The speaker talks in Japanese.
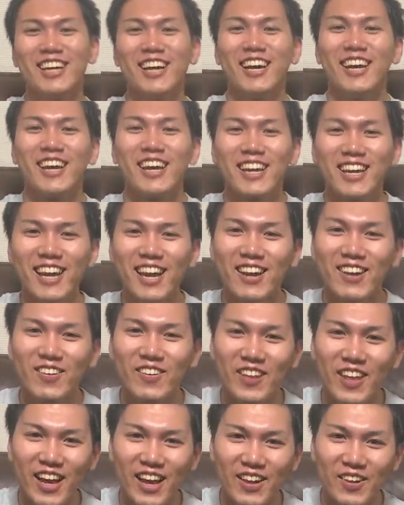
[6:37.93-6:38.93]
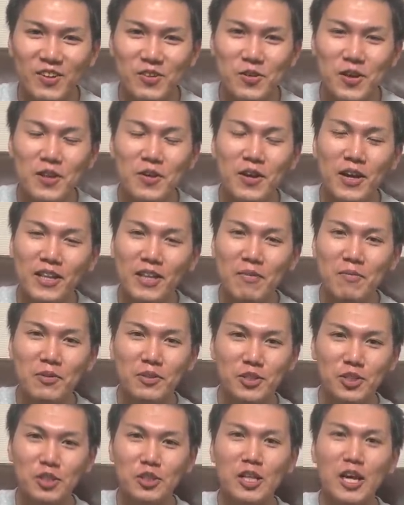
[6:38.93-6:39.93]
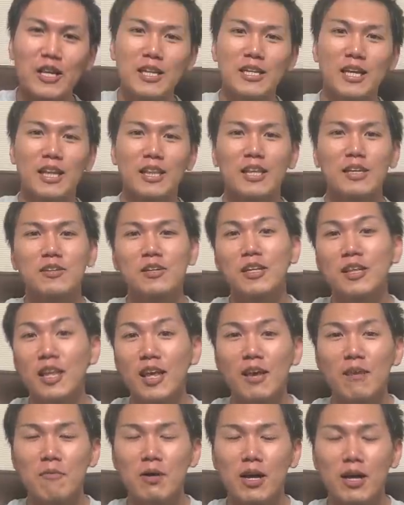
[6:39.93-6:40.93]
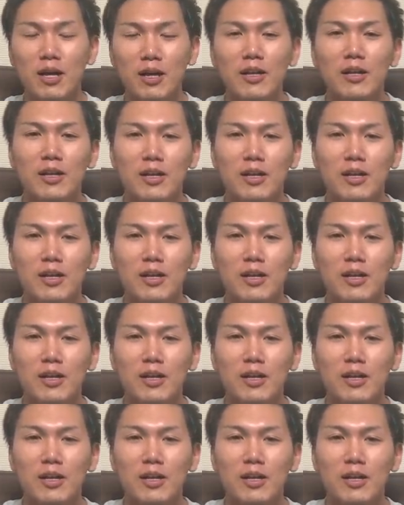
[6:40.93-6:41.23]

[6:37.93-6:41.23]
えー、結構ね、あの、上の方も柔軟にやってくれて、ま